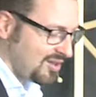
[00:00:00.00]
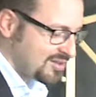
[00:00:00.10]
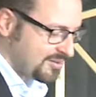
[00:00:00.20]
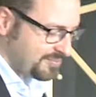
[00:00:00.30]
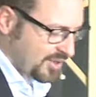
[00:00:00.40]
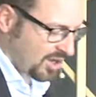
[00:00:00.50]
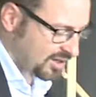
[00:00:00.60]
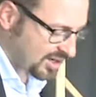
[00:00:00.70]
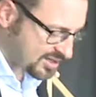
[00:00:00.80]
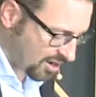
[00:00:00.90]
hat,
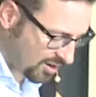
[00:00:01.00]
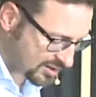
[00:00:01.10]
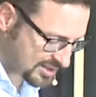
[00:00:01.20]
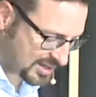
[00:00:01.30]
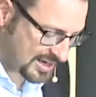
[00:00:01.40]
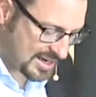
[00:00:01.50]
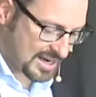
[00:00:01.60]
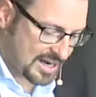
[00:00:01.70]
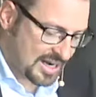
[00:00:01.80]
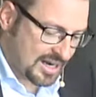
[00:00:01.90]
hat er gesagt,
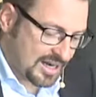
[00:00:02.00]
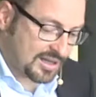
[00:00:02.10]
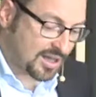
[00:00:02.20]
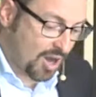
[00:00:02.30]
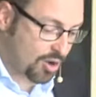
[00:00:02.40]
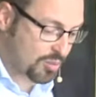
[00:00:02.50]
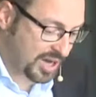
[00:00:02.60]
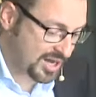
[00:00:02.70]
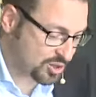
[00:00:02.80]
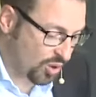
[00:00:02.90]
Darum
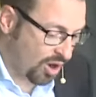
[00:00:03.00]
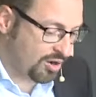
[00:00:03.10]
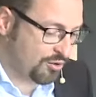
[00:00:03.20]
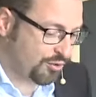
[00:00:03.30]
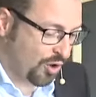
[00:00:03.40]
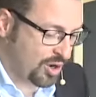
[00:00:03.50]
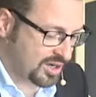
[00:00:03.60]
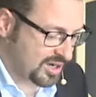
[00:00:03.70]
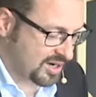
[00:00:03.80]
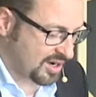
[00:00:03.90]
geht zu allen
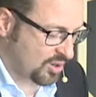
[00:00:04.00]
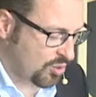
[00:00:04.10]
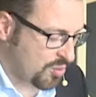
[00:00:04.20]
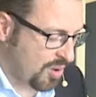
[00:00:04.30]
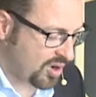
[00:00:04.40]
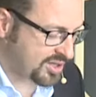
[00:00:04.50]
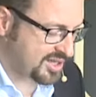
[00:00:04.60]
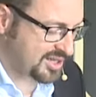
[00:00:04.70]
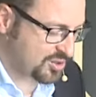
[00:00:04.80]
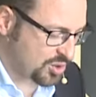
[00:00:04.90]
Völkern und macht
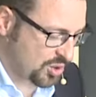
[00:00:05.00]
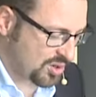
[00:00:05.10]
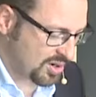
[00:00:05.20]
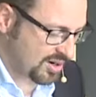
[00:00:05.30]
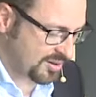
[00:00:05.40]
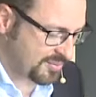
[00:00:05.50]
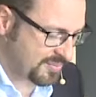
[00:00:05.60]
sie zu Jüngern.